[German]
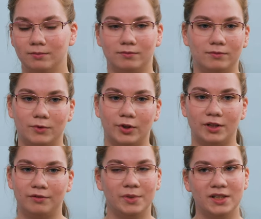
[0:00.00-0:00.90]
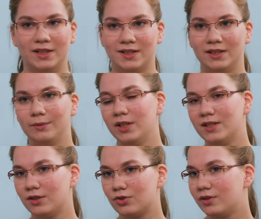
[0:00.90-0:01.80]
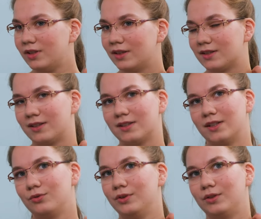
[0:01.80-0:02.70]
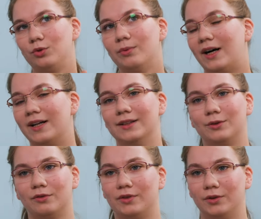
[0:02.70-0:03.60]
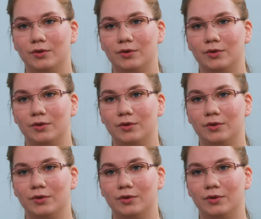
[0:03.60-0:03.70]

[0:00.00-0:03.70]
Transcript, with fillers: hm, Leute wie mich, die jetzt Tiermedizin studieren. Das ist natürlich überall irgendwie